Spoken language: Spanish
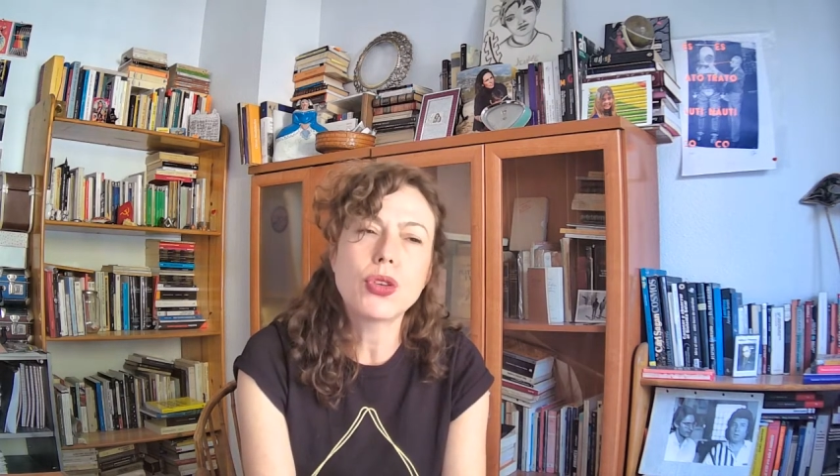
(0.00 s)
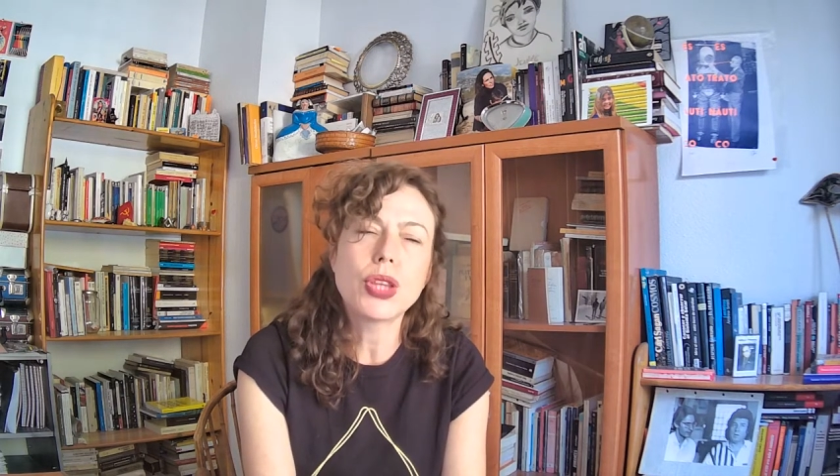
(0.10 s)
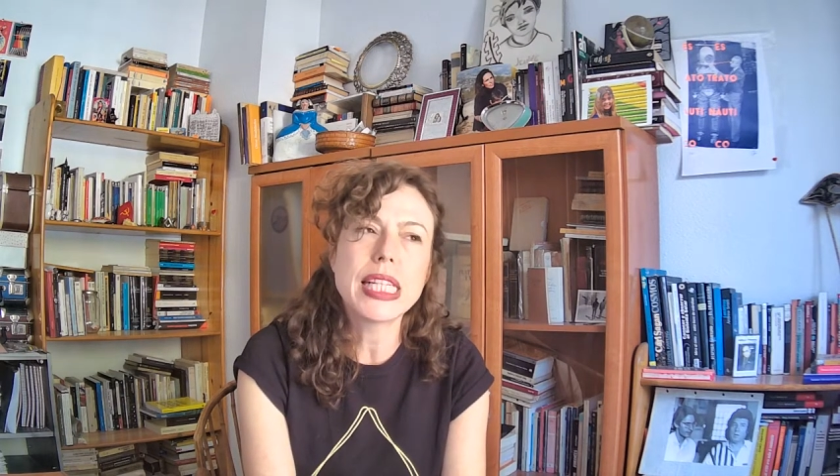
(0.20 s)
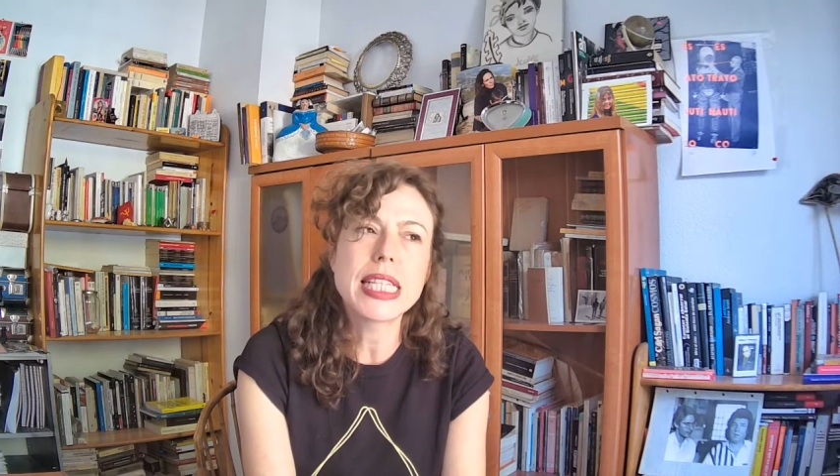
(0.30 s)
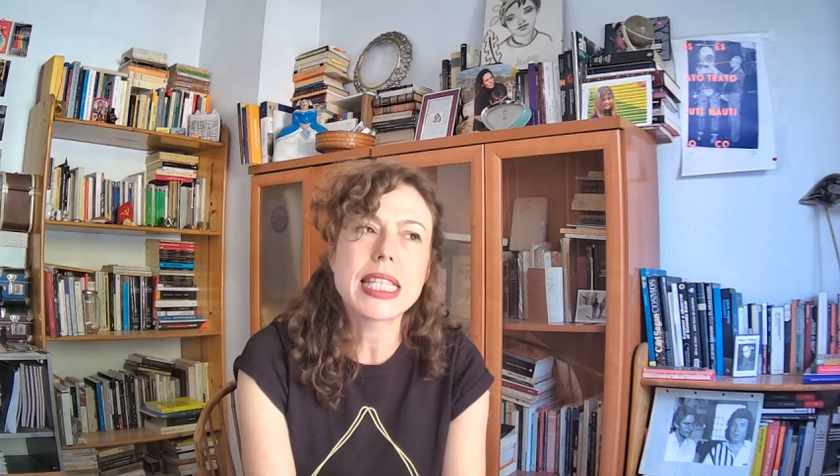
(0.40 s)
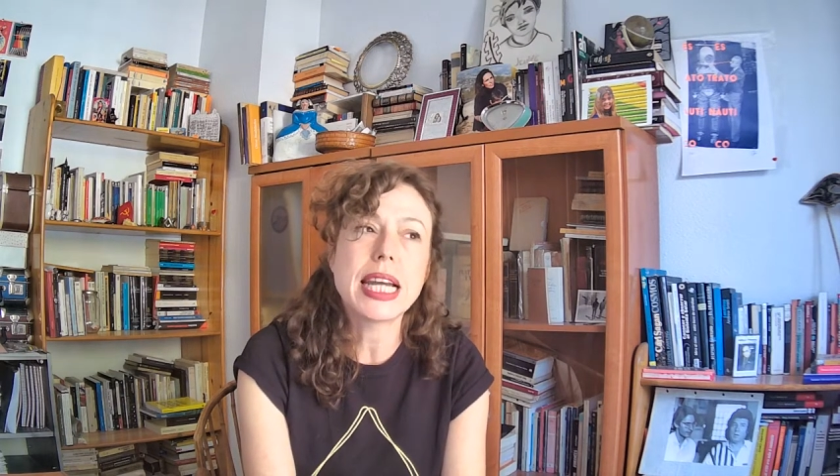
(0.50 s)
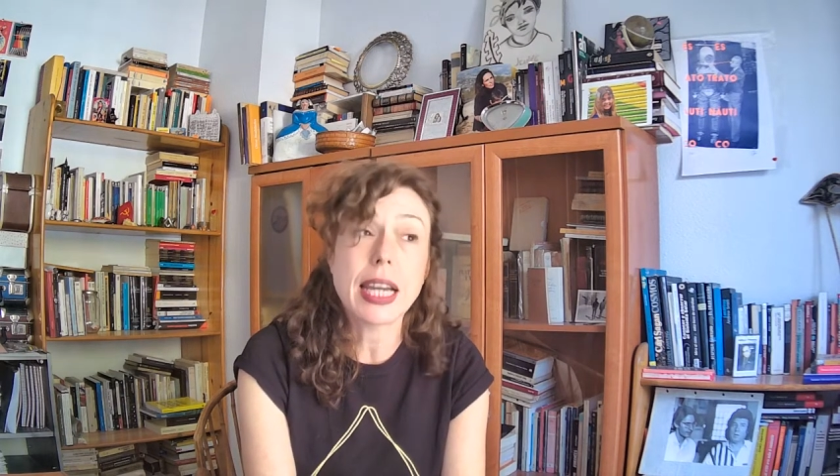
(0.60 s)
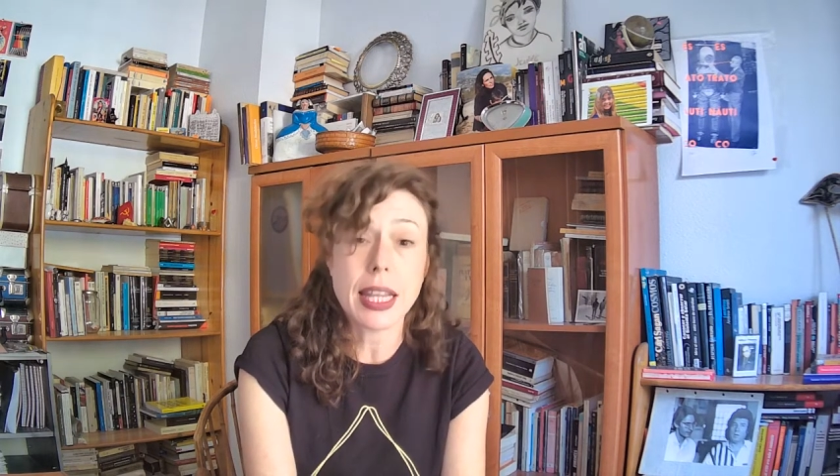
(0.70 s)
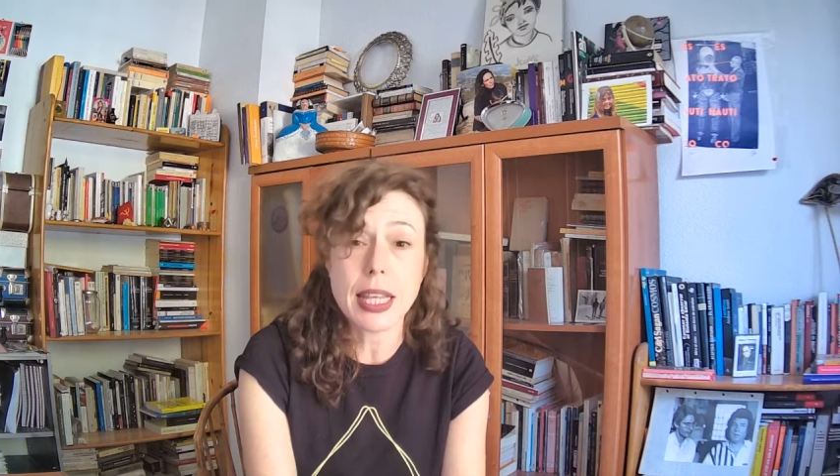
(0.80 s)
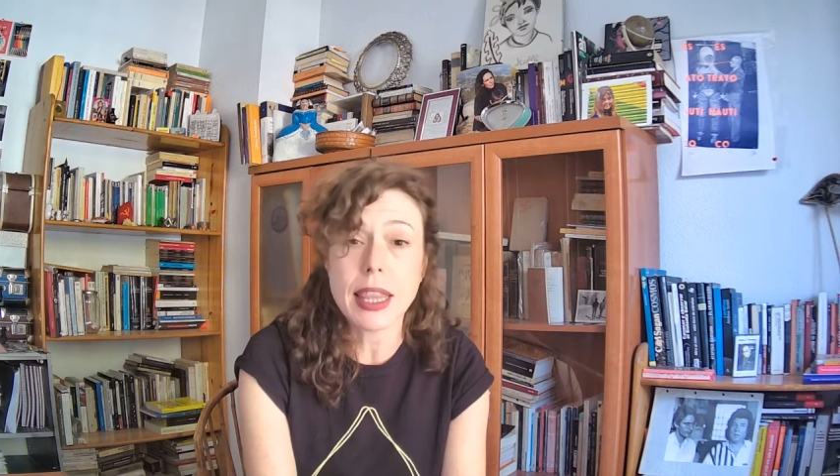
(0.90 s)
desde el
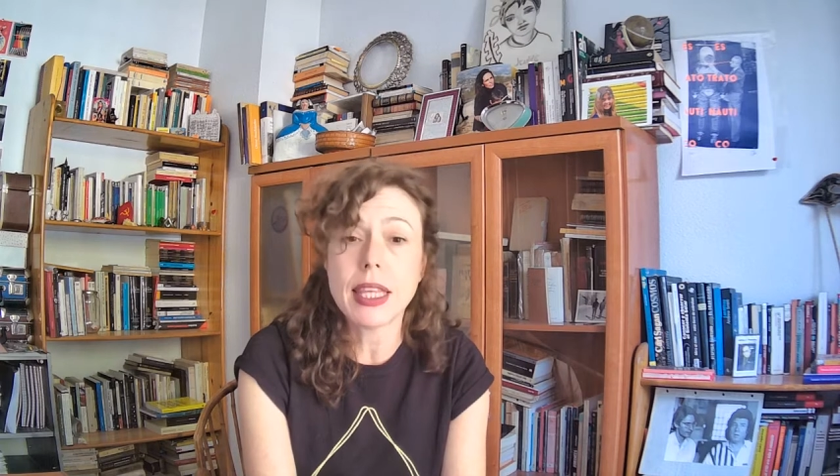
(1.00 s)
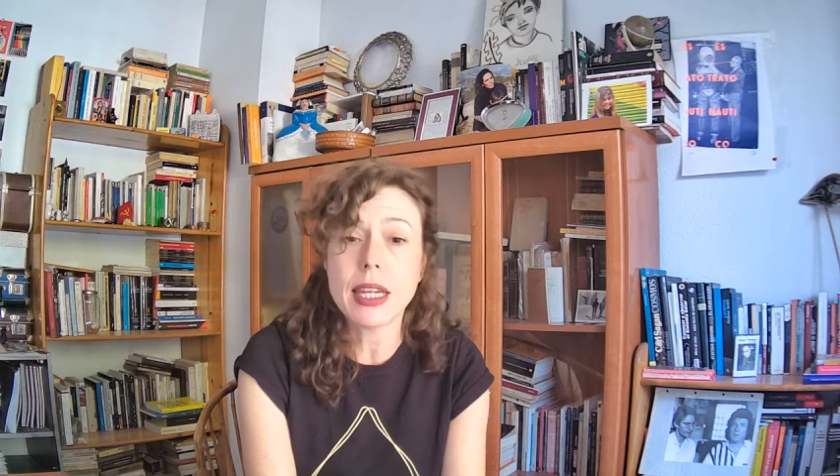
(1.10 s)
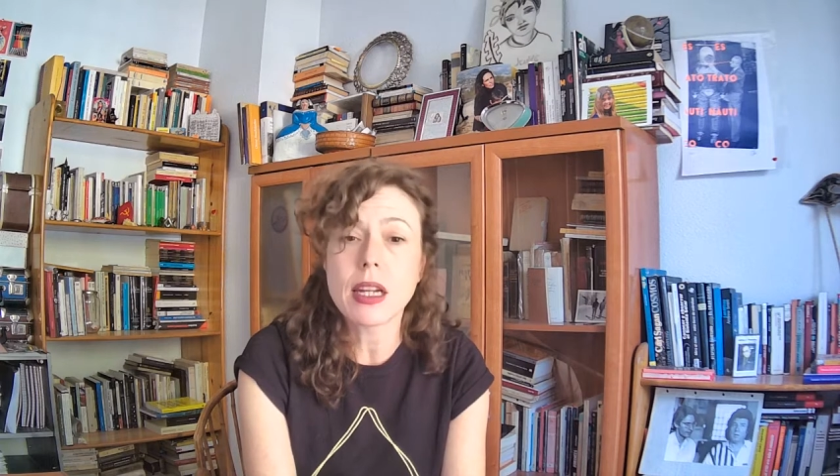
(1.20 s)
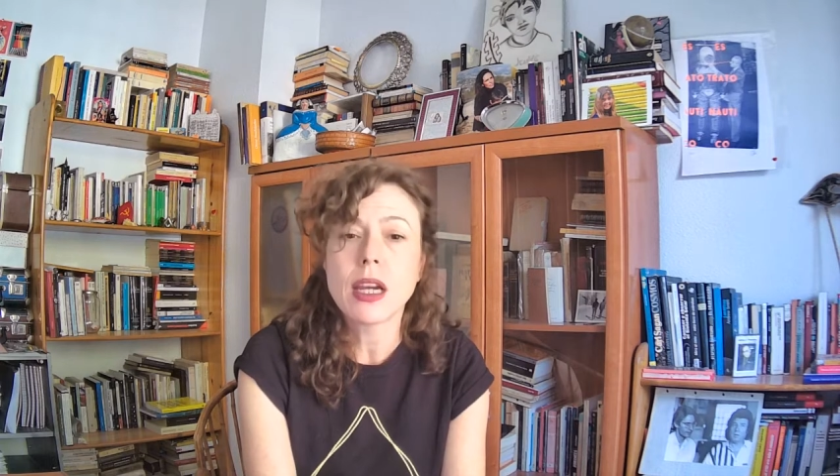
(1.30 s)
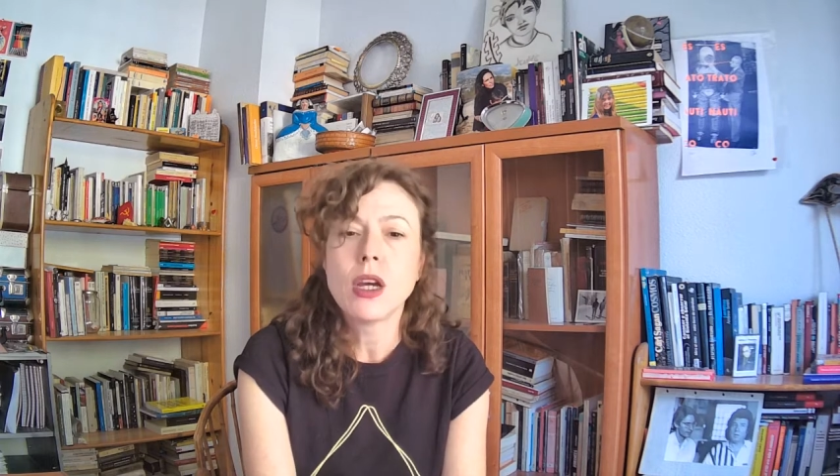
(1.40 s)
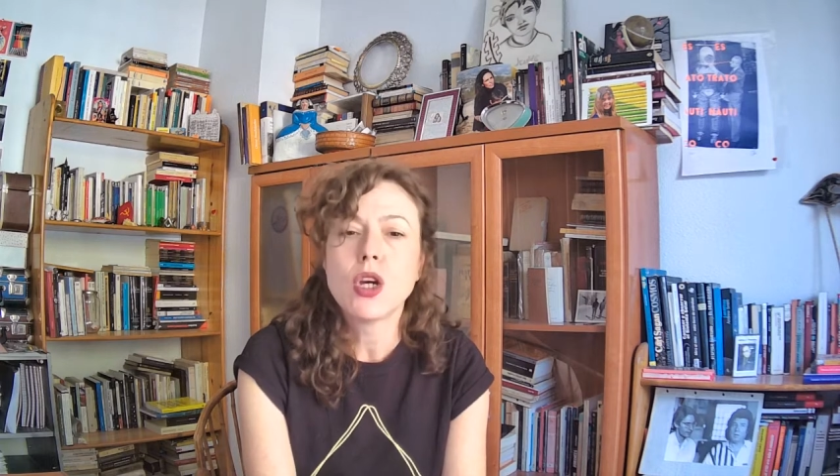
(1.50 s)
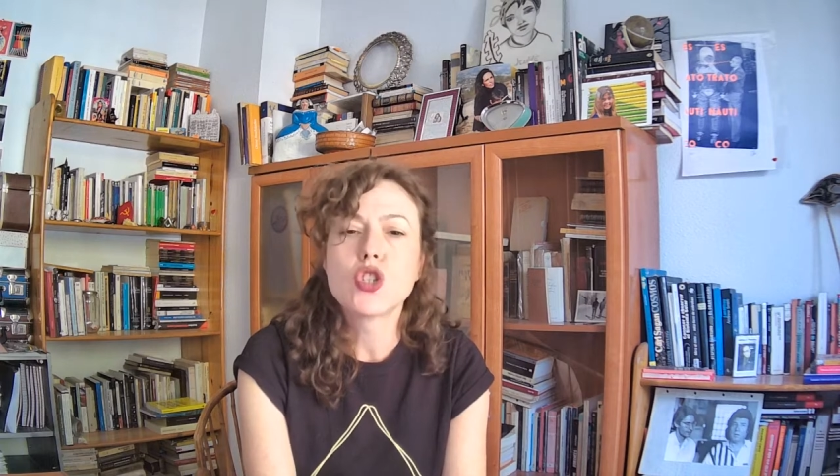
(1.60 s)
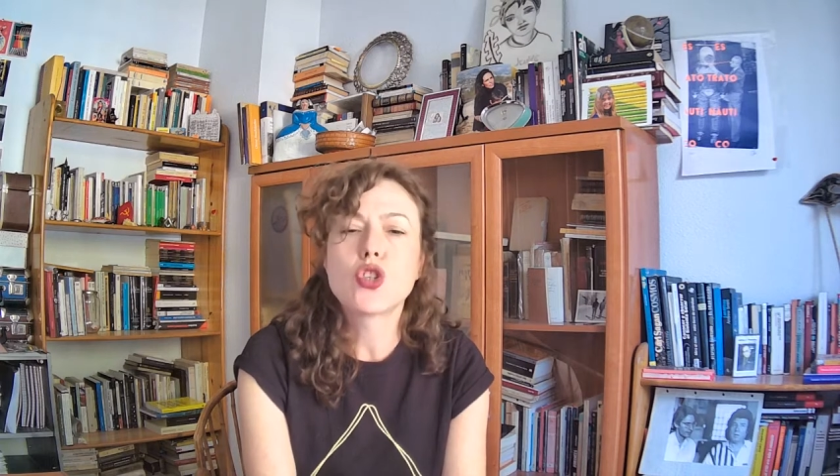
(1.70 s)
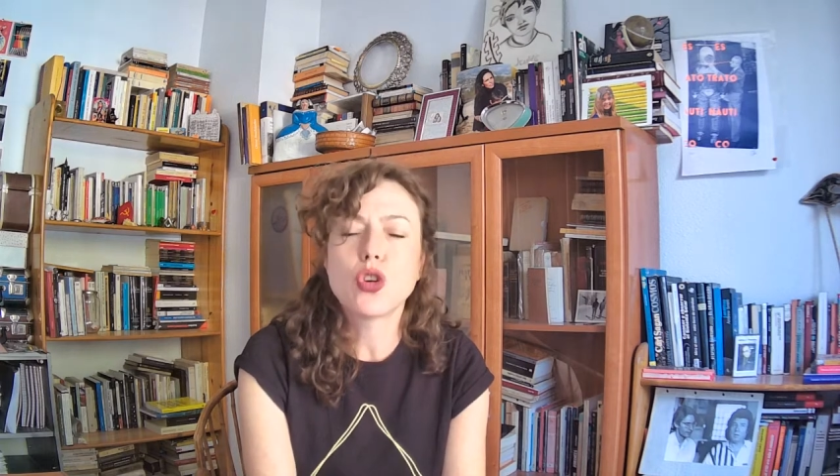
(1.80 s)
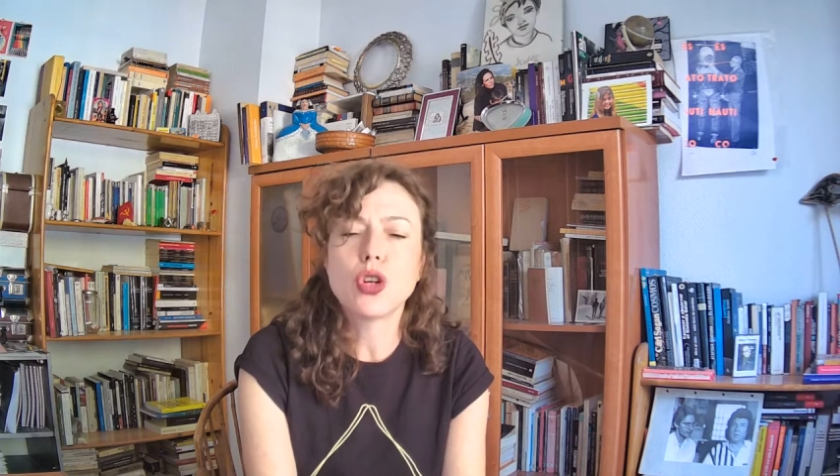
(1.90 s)
que decir
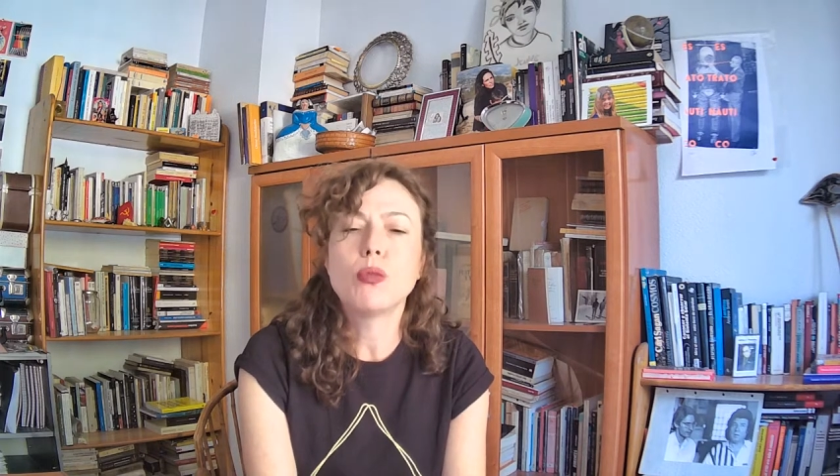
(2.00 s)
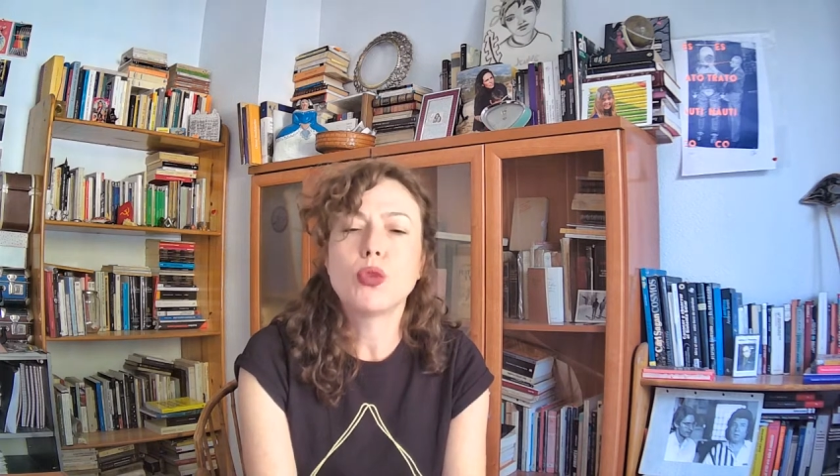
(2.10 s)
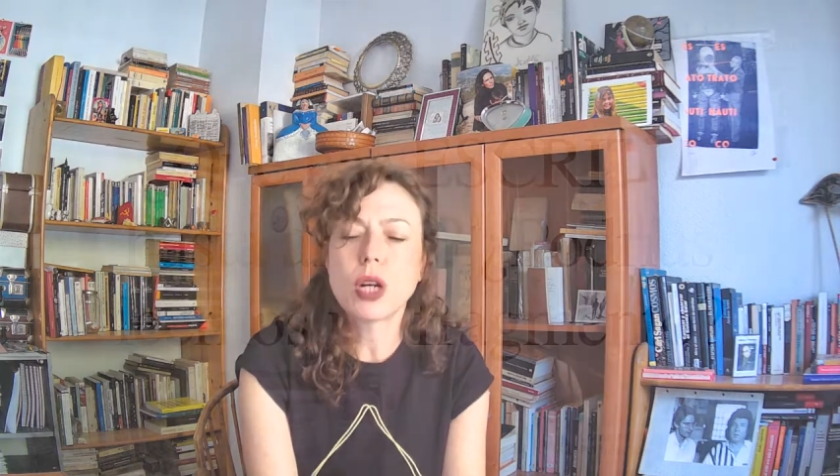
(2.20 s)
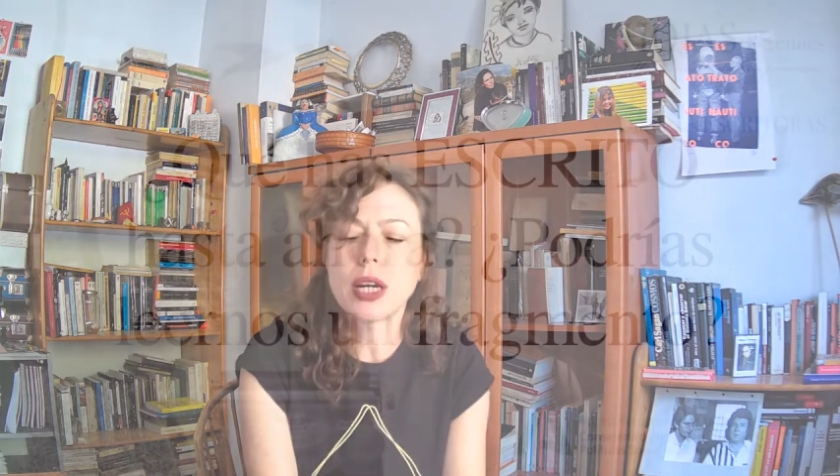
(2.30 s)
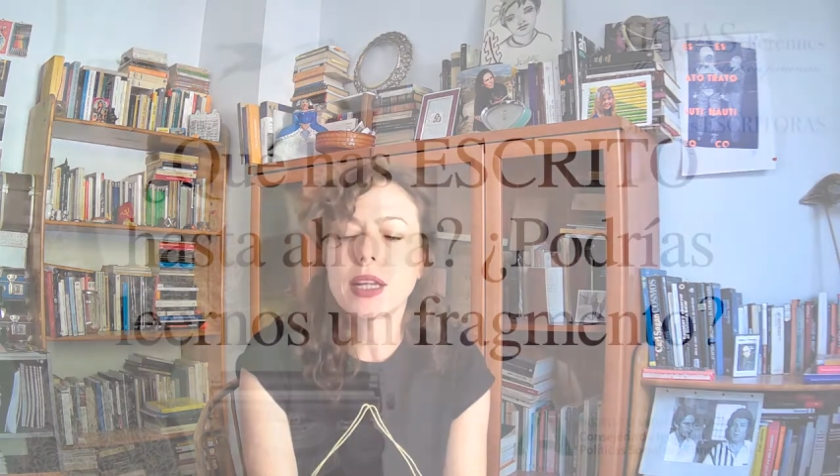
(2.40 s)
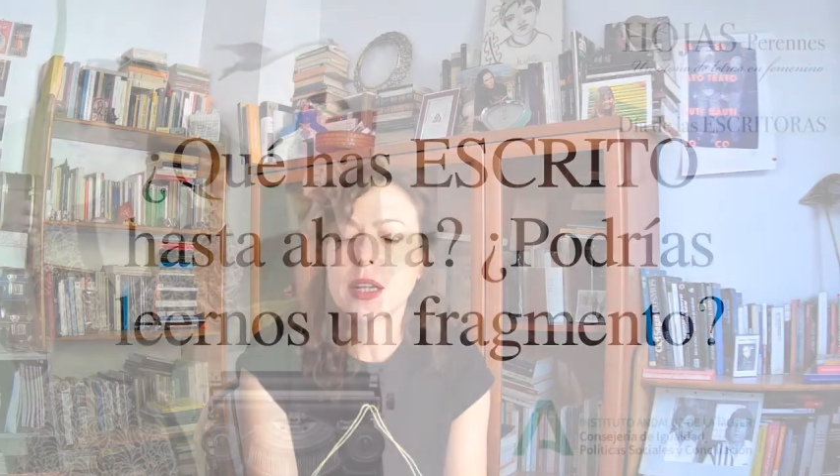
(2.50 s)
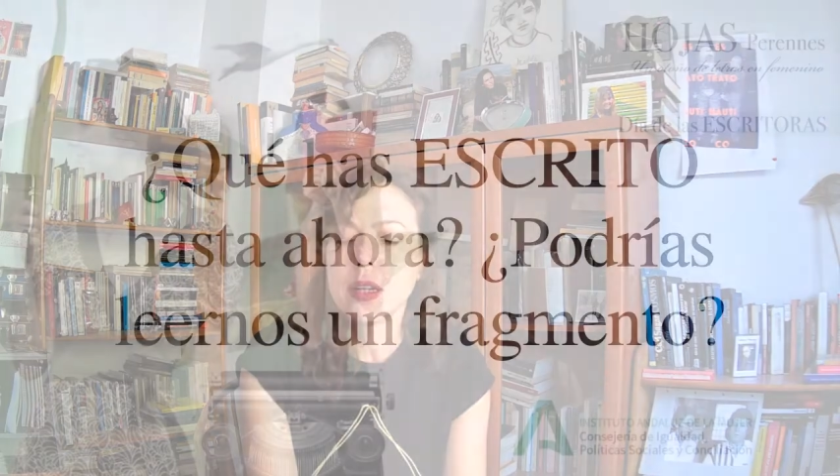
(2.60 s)
soy mujer.